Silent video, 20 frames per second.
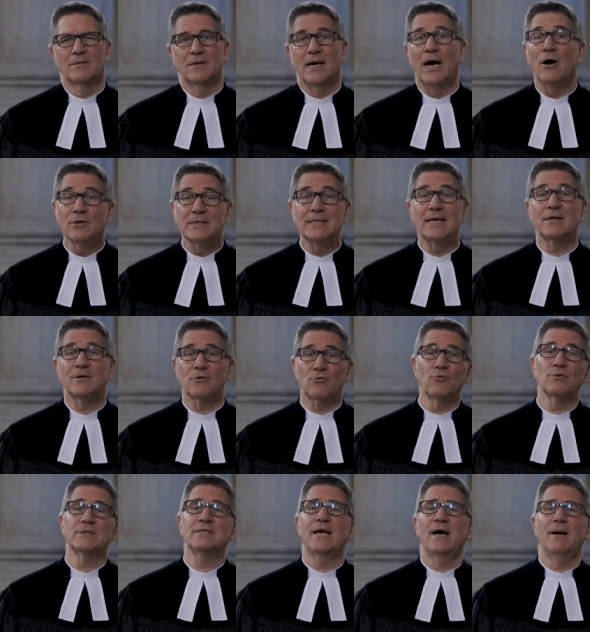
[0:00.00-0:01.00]
Auch der
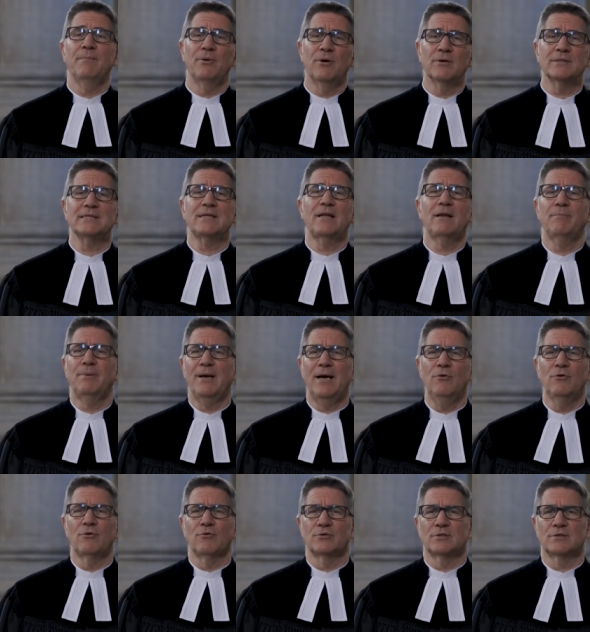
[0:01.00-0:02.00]
große Apostel
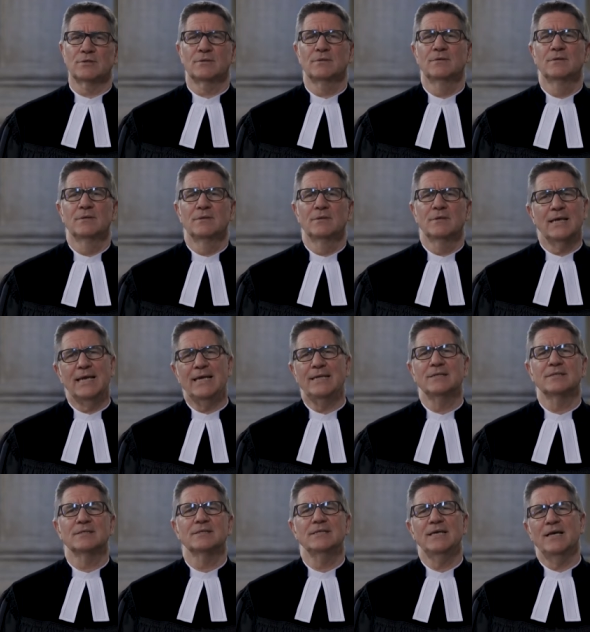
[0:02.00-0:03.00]
Paulus
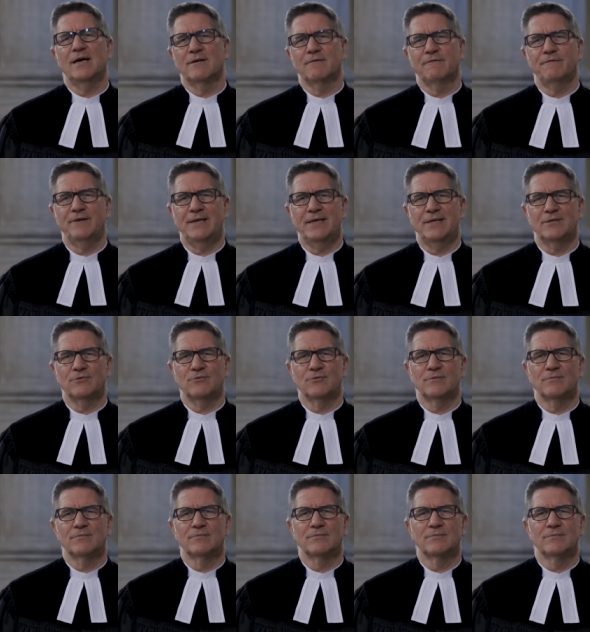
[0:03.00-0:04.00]
kennt die
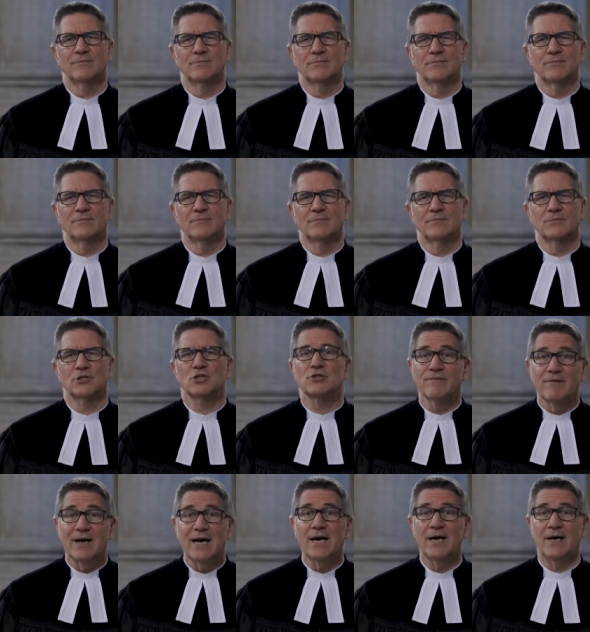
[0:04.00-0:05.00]
Anfechtung.
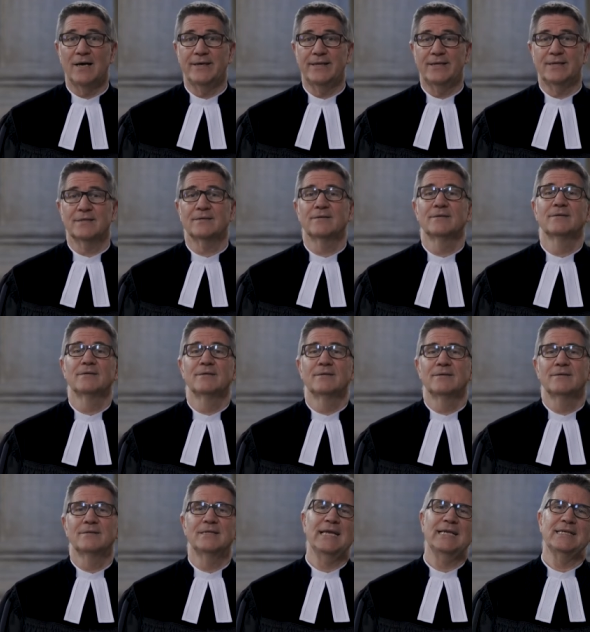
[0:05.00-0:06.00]
Schwachheit
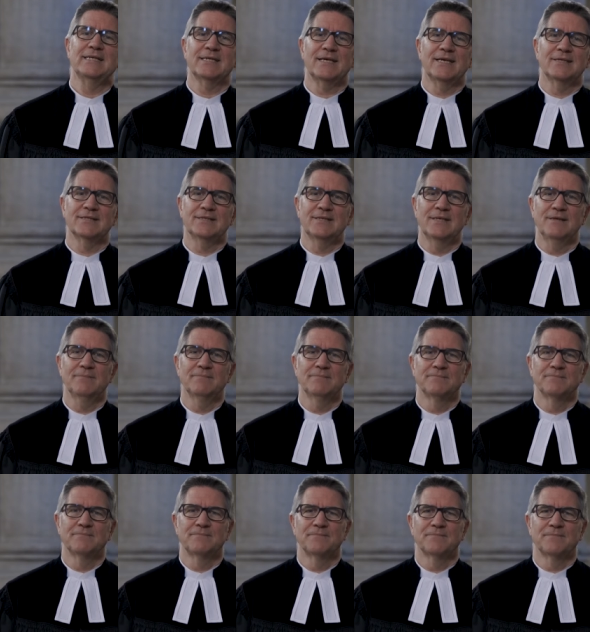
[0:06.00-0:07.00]
nennt er sie.
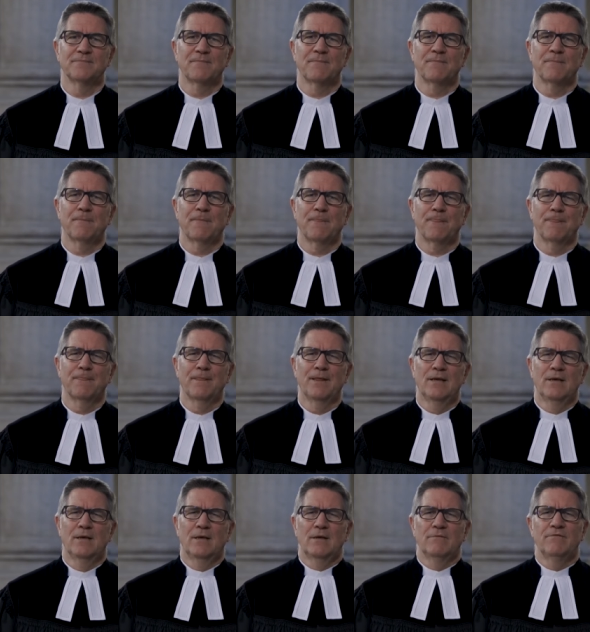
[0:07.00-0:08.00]

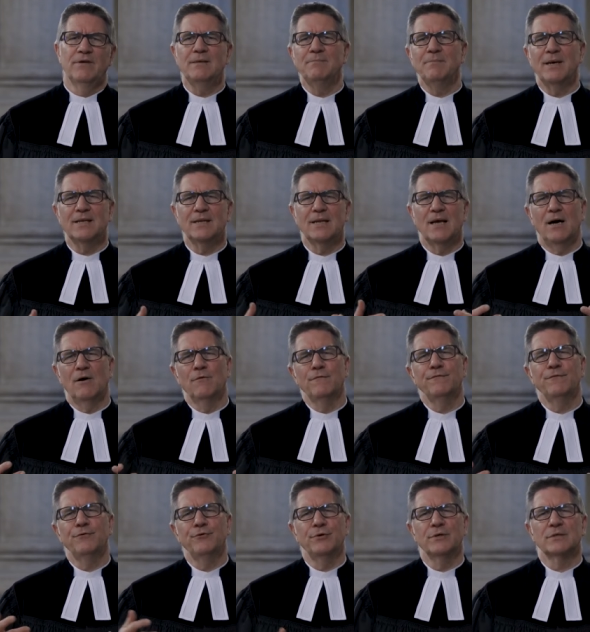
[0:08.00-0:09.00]
Wenn man
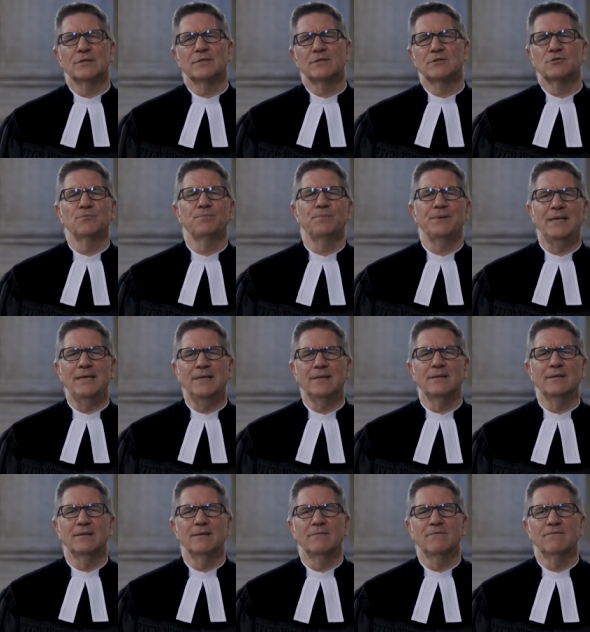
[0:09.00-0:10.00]
aufhört zu
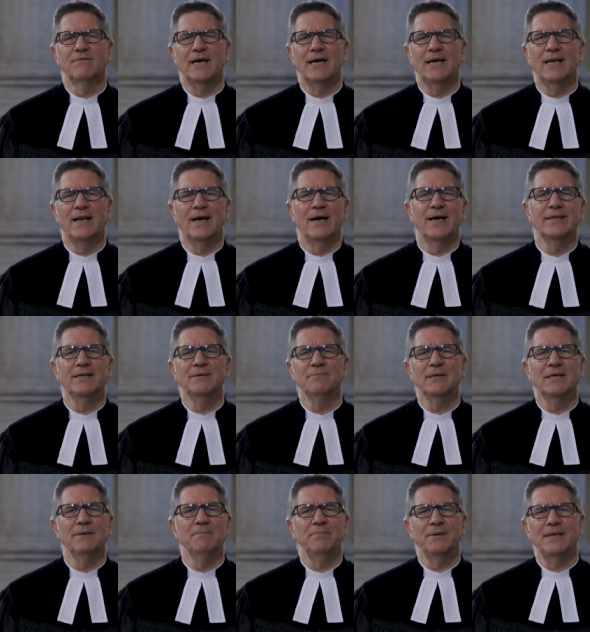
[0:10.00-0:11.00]
beten, weil
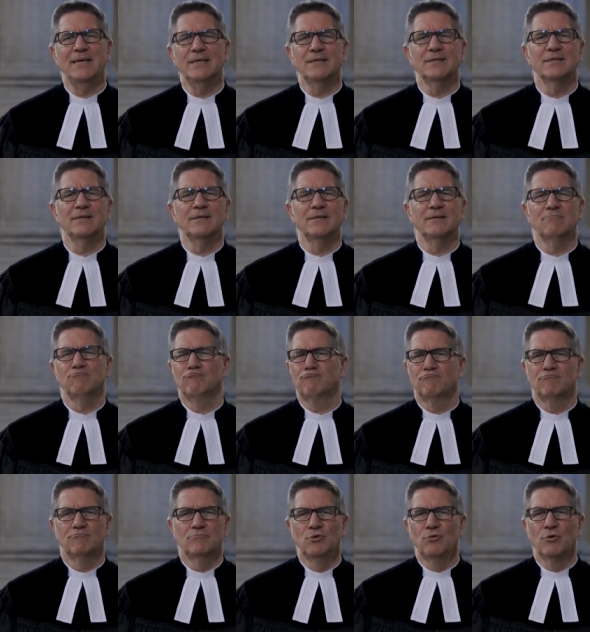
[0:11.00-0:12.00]
einem Gebete
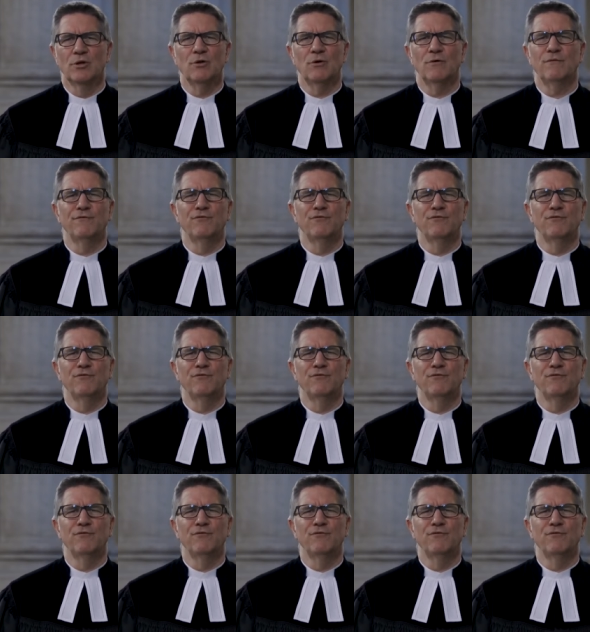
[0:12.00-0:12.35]
nur noch